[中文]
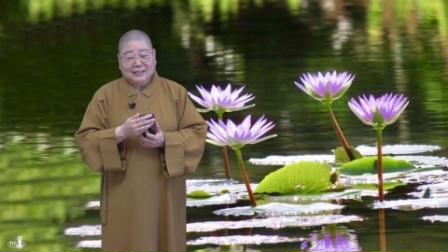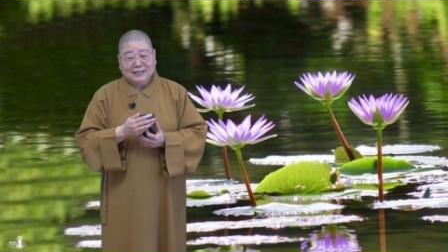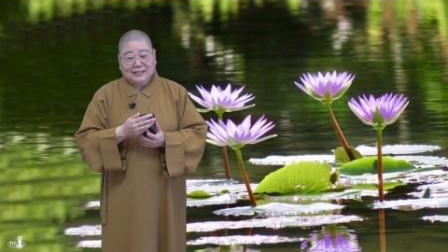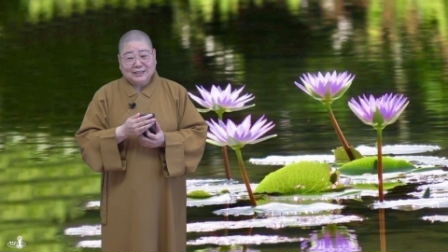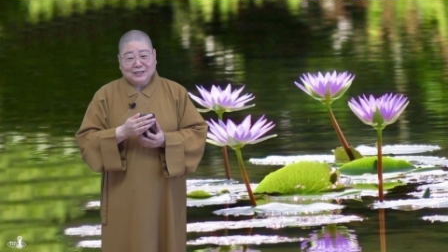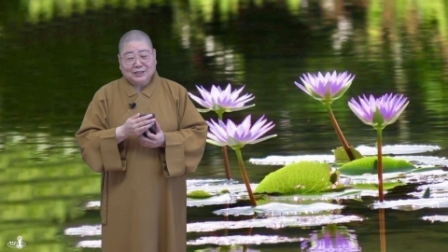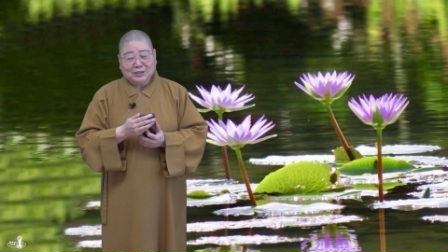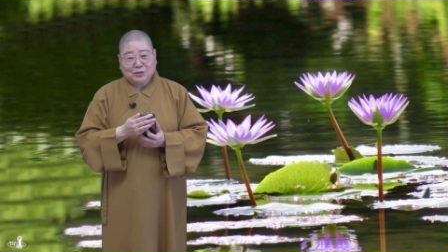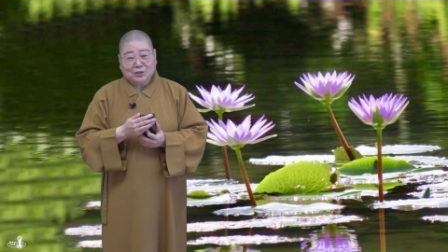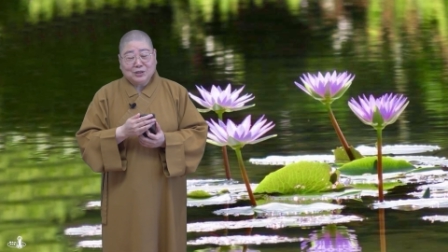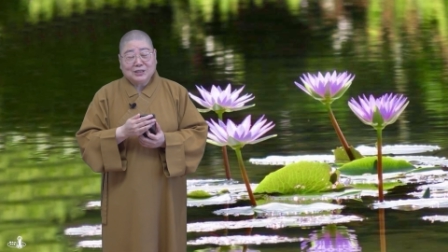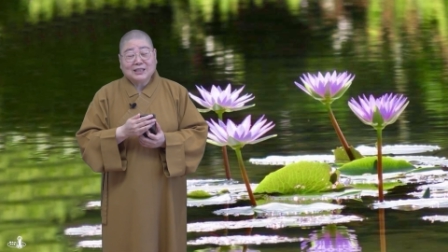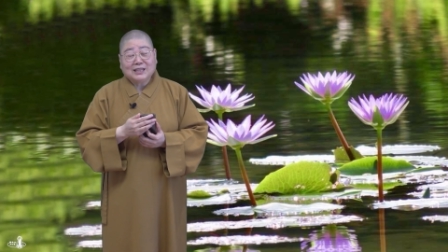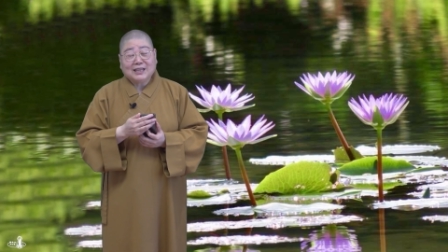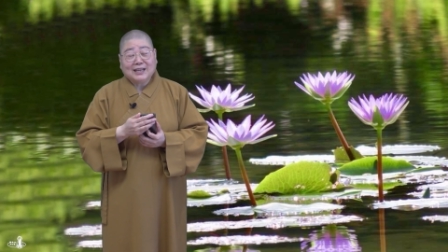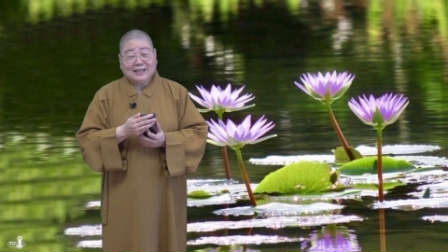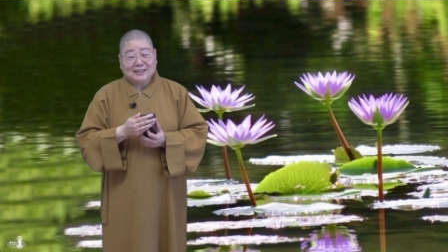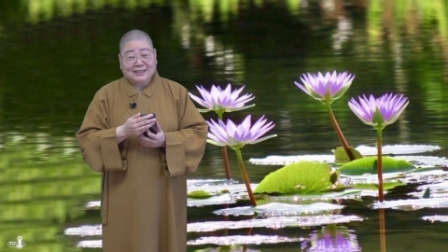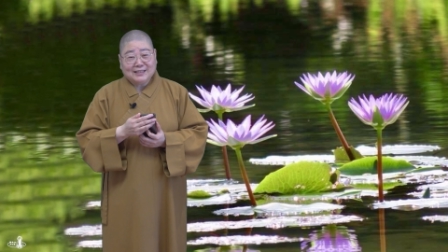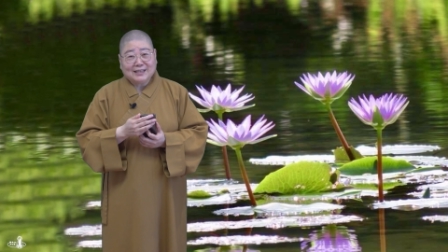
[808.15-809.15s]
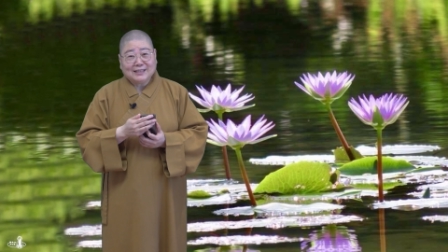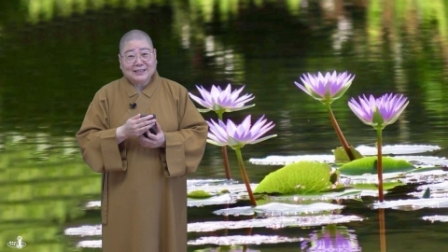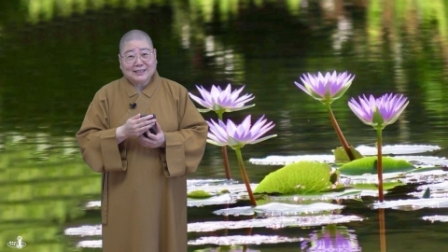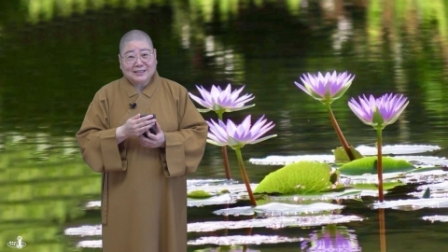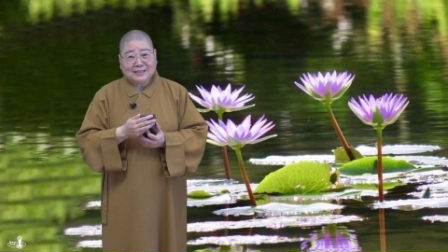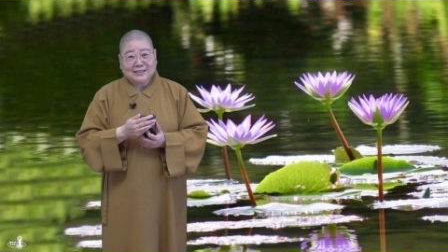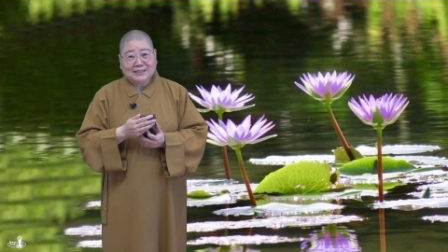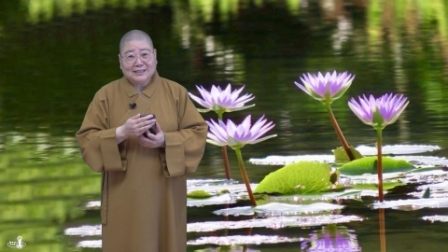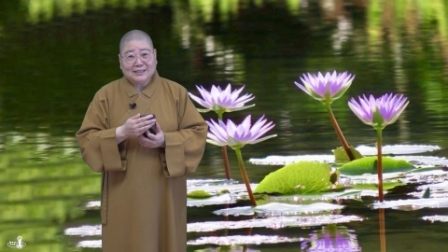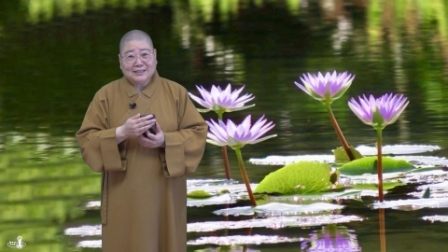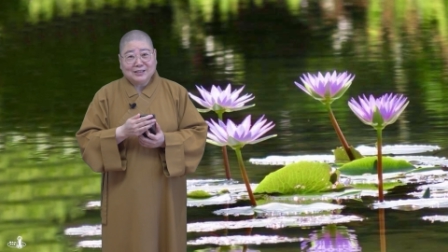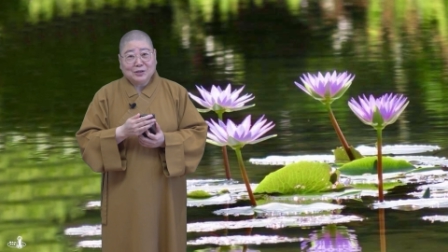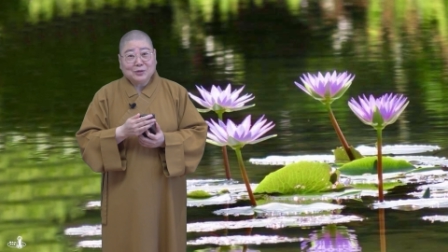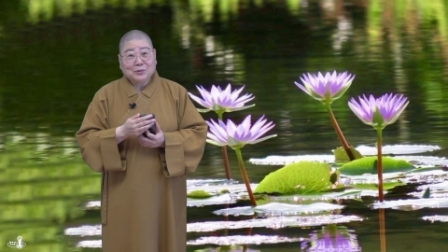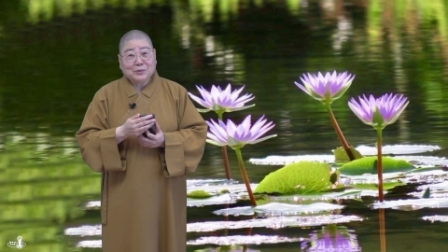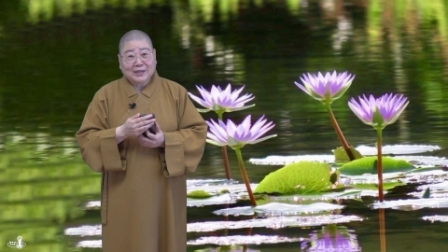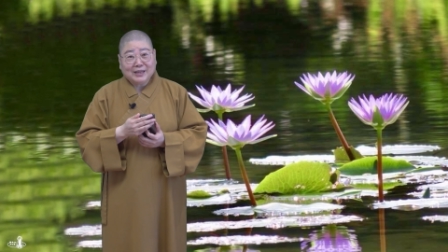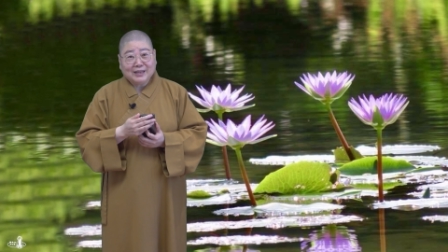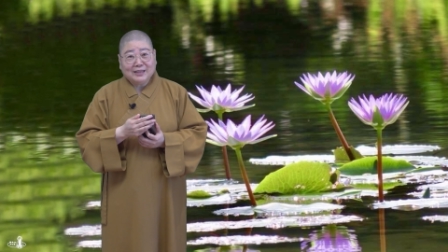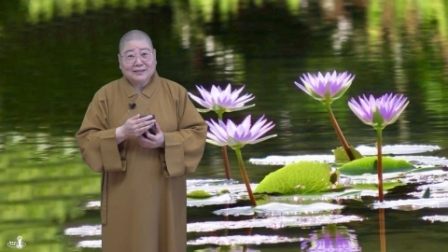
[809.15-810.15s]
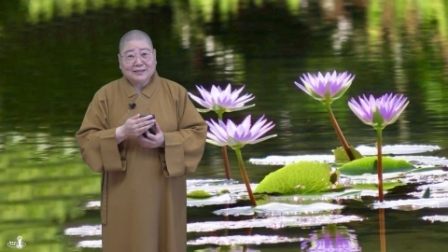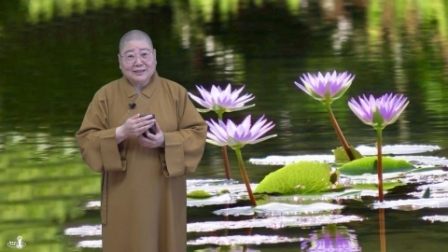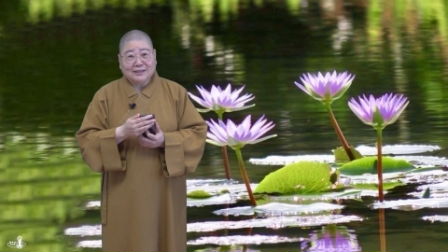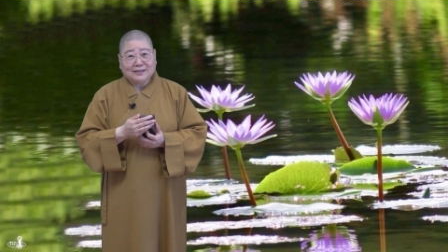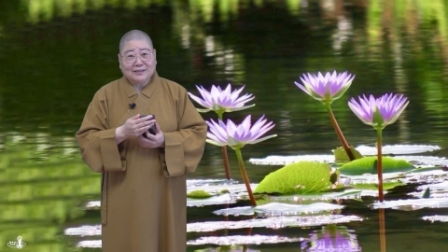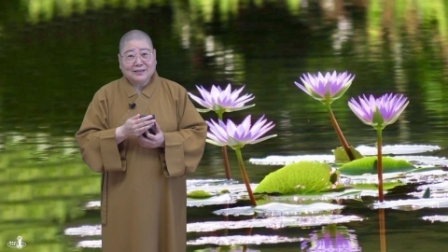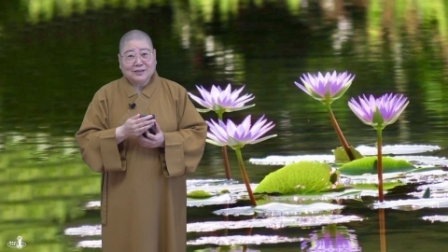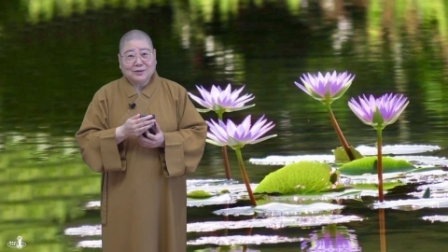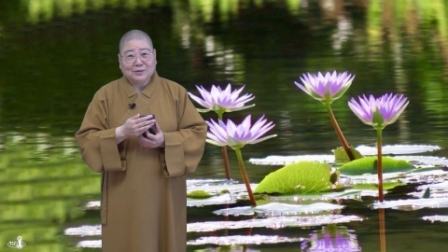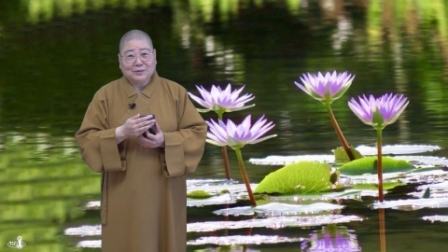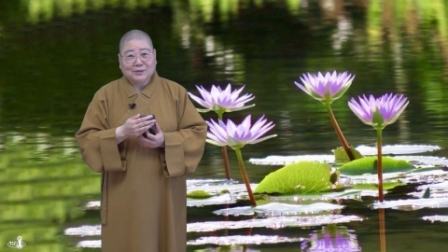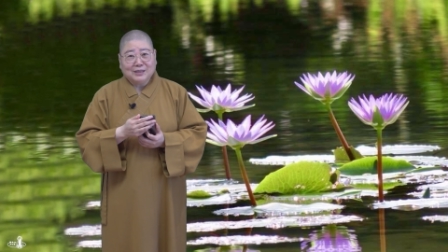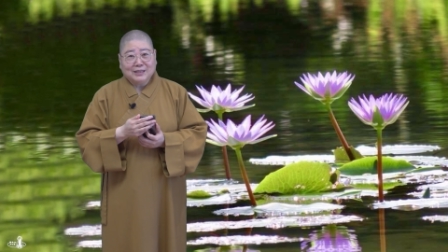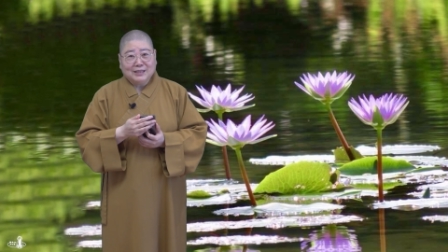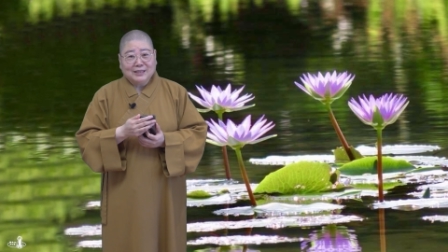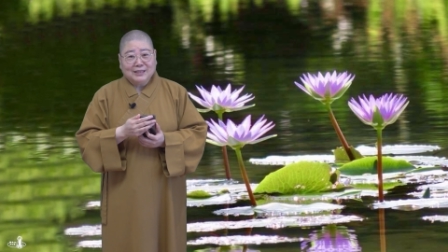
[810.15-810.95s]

啊，选择海葬也是 OK 的哦。